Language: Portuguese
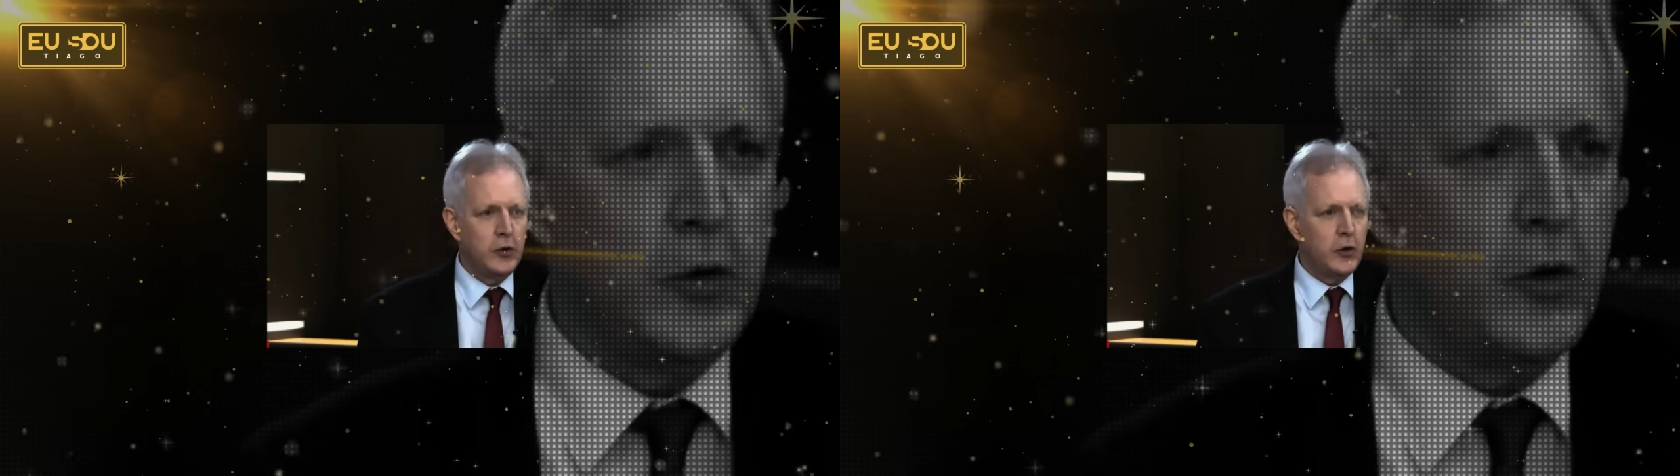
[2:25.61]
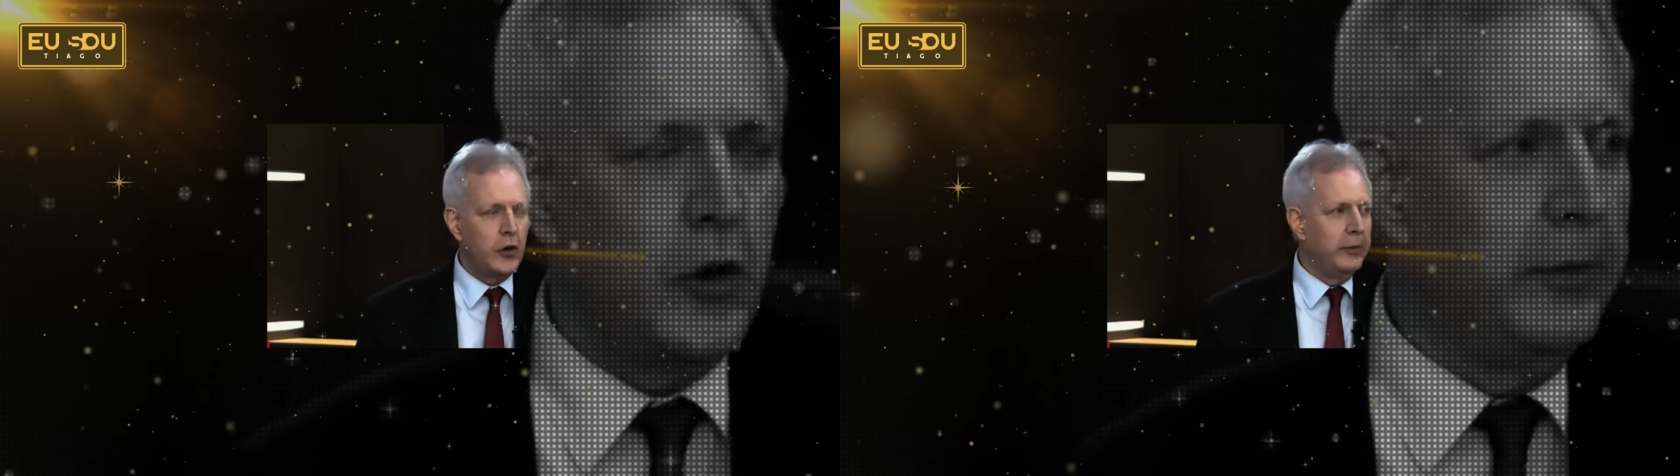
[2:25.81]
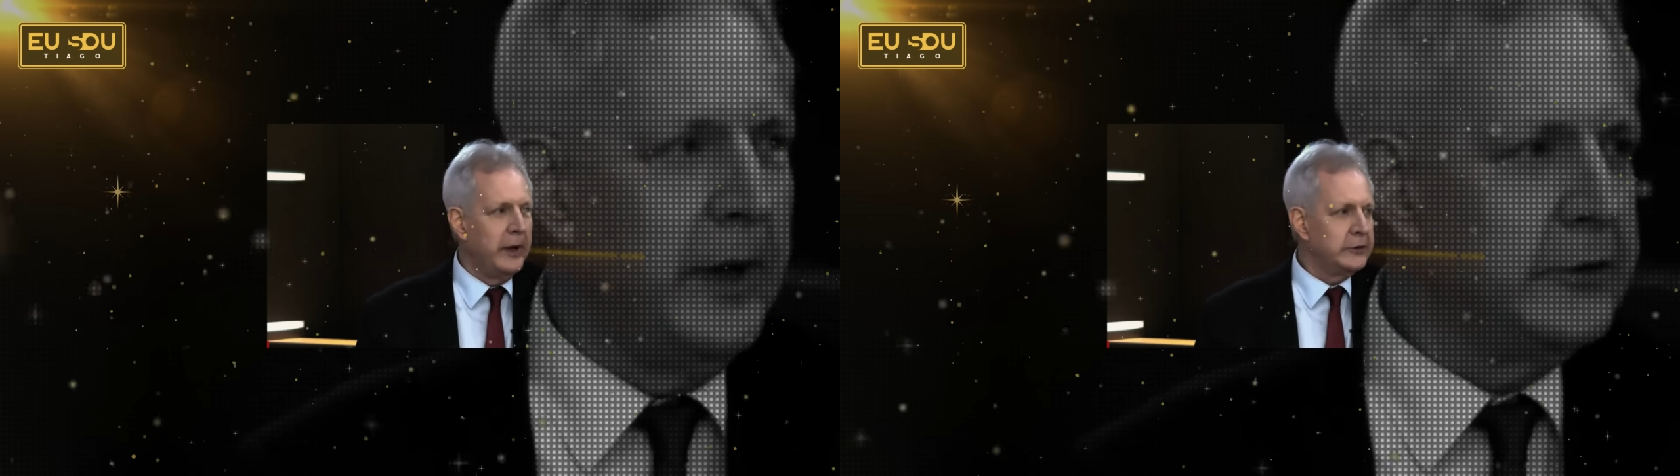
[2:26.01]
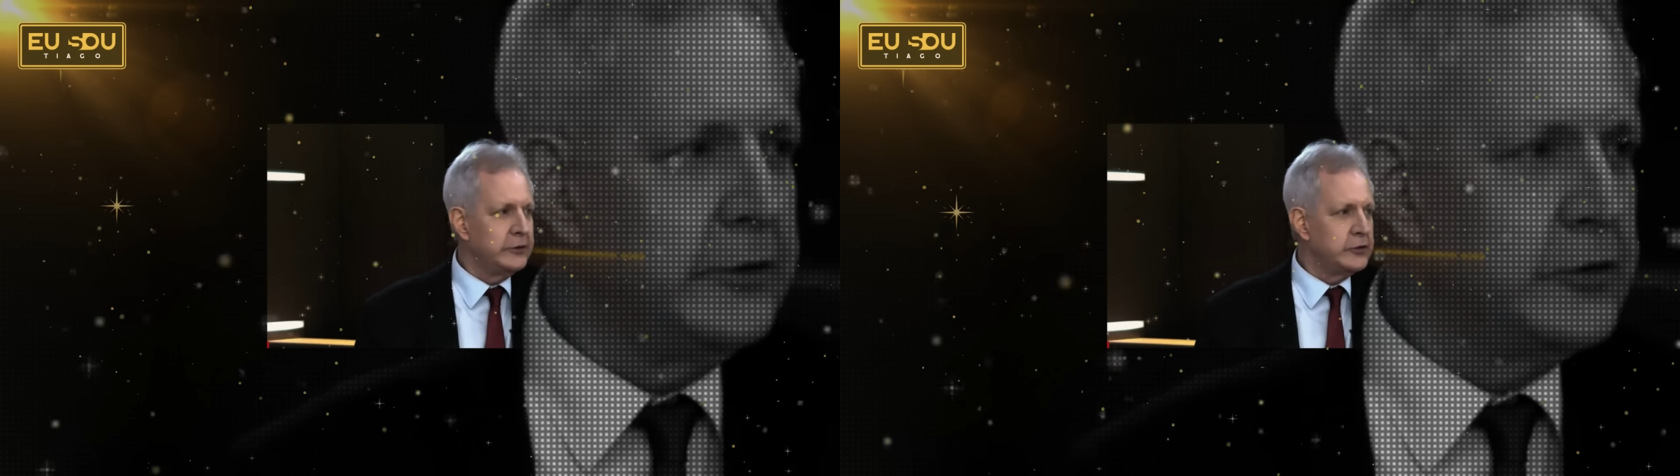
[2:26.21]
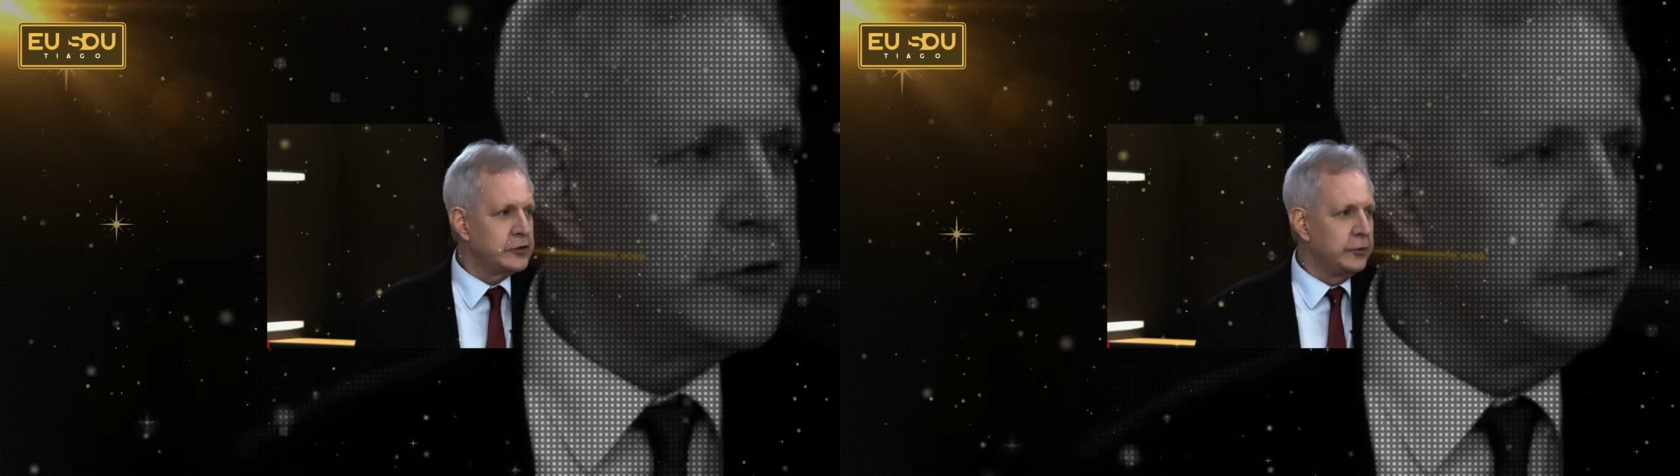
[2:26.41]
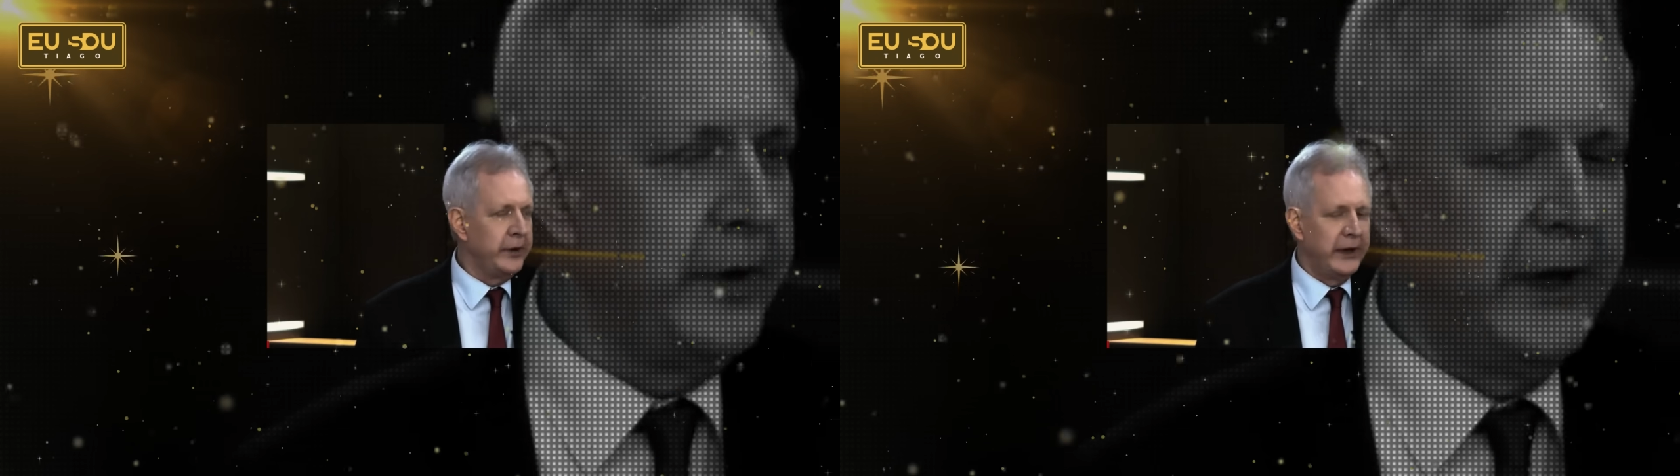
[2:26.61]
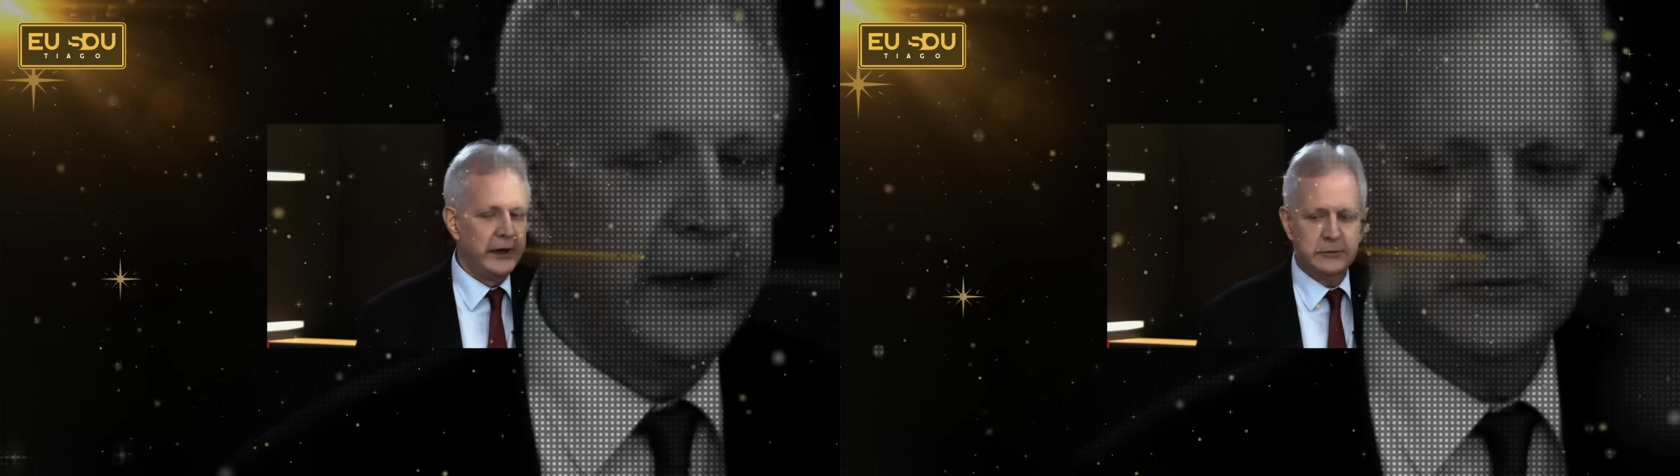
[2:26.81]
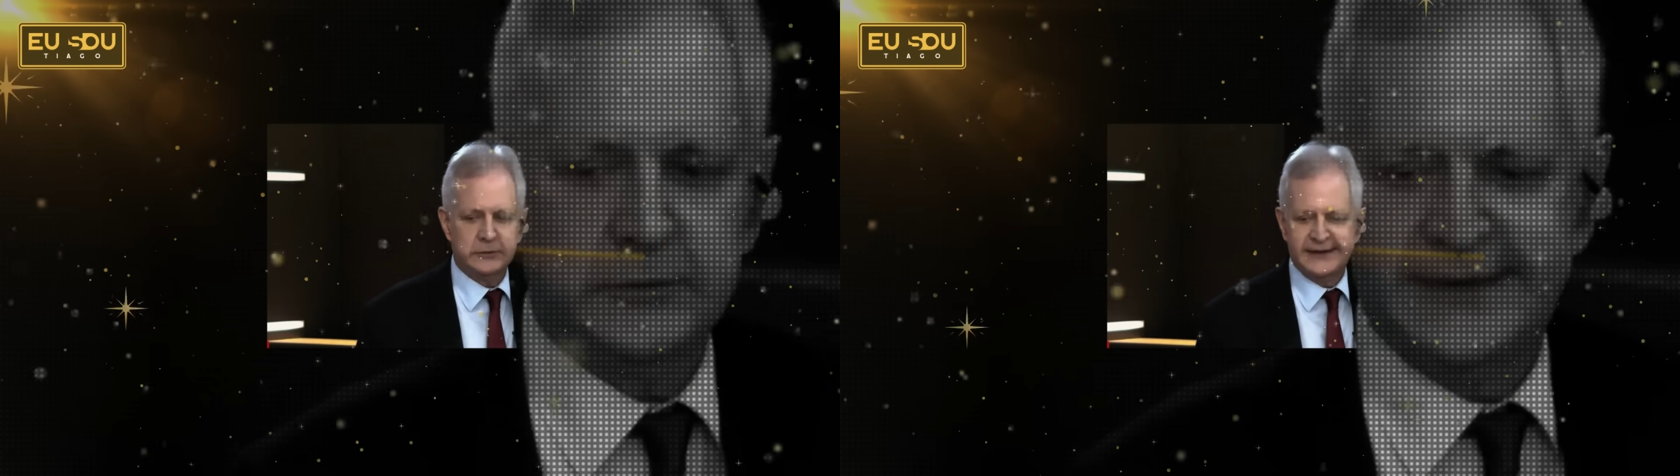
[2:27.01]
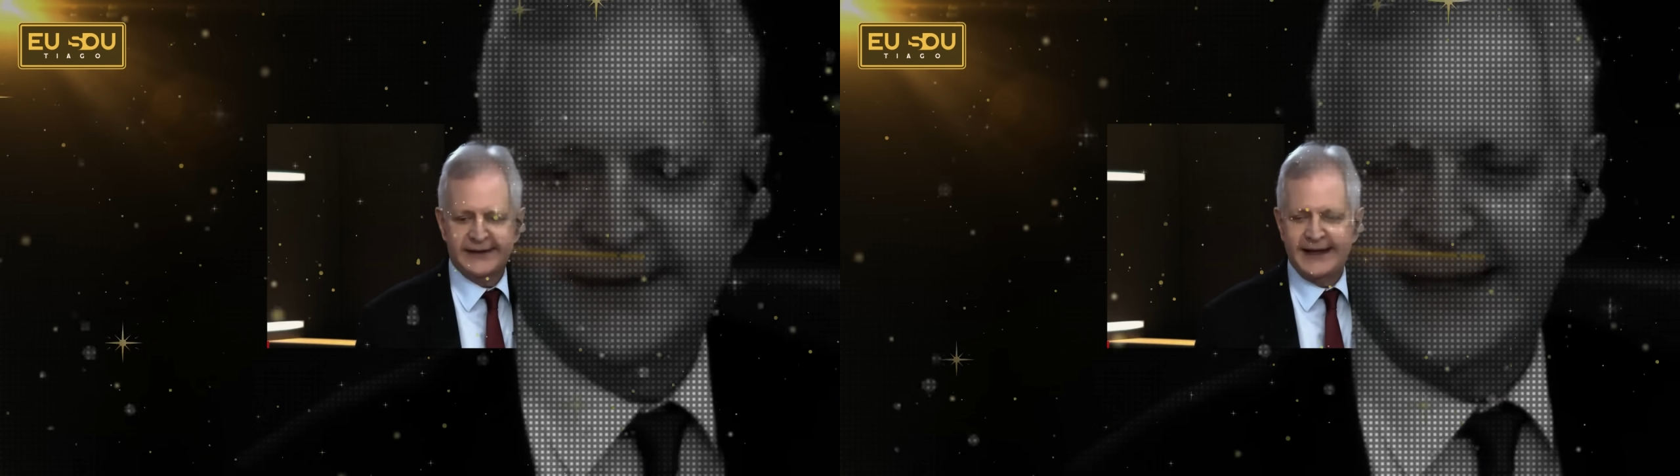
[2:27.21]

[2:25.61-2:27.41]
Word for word: o comando do Supremo,